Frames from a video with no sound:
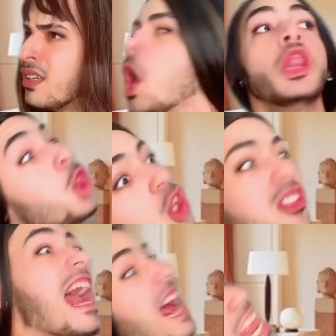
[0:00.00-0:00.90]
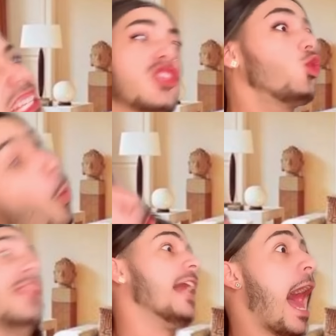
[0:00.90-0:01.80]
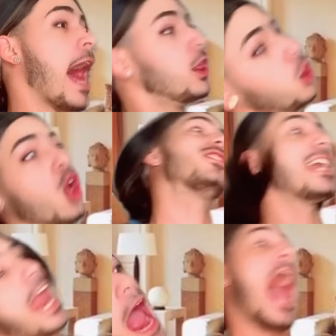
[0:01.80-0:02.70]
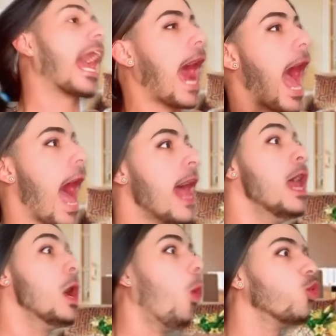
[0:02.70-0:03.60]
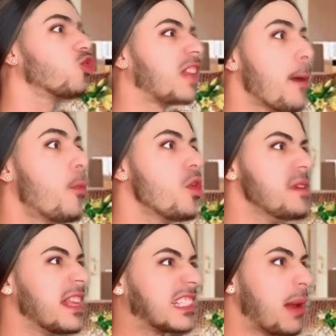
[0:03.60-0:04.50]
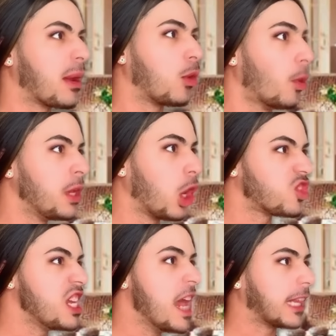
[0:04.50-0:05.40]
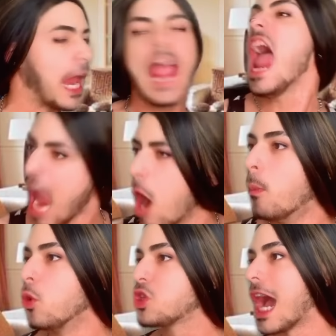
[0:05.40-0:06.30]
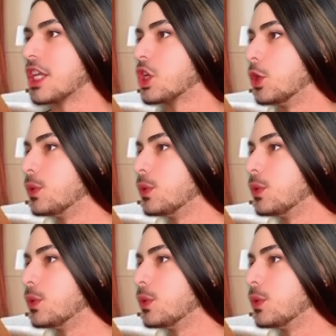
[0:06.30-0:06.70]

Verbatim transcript: No se haga la estúpida. No se haga. Usted muy bien sabe con domingo 7 es un muchacho.